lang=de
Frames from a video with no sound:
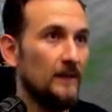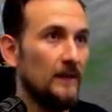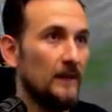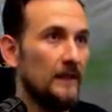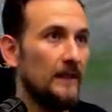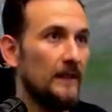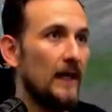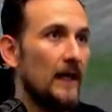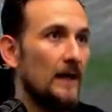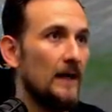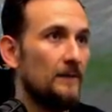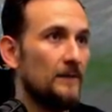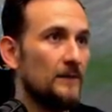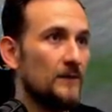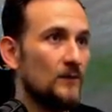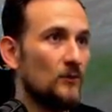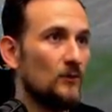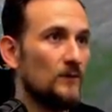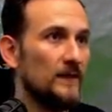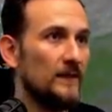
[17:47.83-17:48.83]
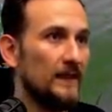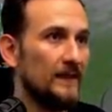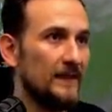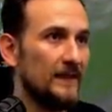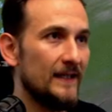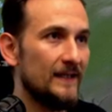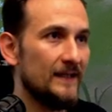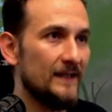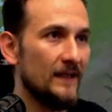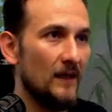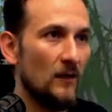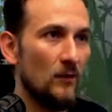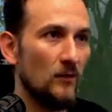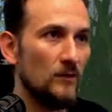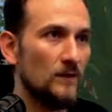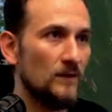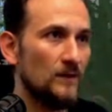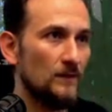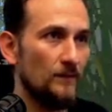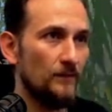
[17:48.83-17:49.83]
Ja, so sieht das Ganze
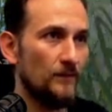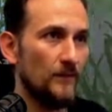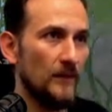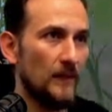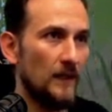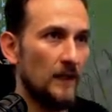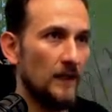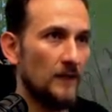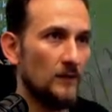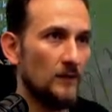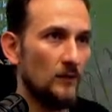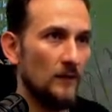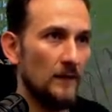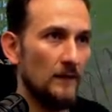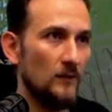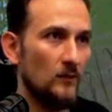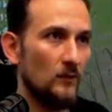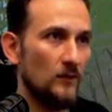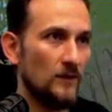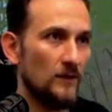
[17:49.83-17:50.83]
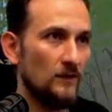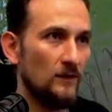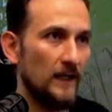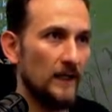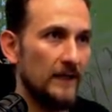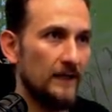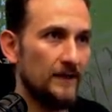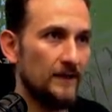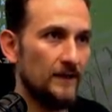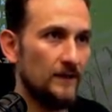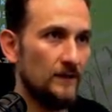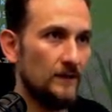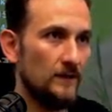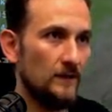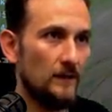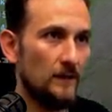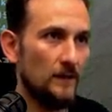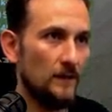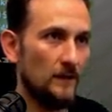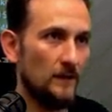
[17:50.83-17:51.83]
aus. Also im Großen und Ganzen
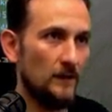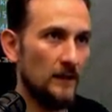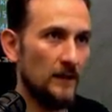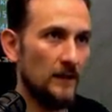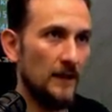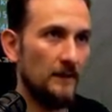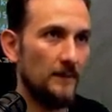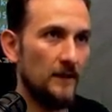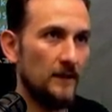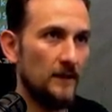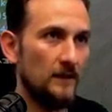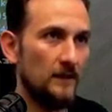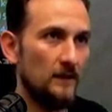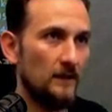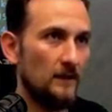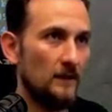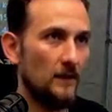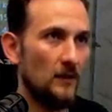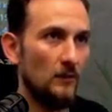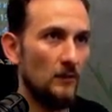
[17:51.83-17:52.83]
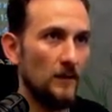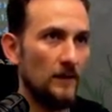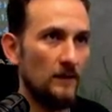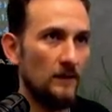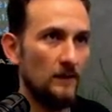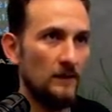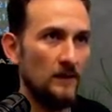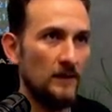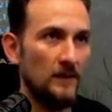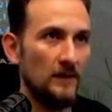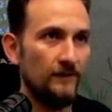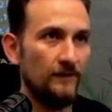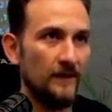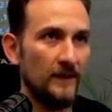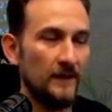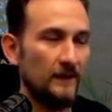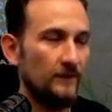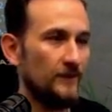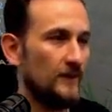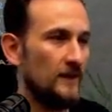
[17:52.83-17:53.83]
kann man, glaube ich, nicht
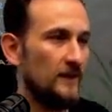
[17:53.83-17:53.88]
weiter viel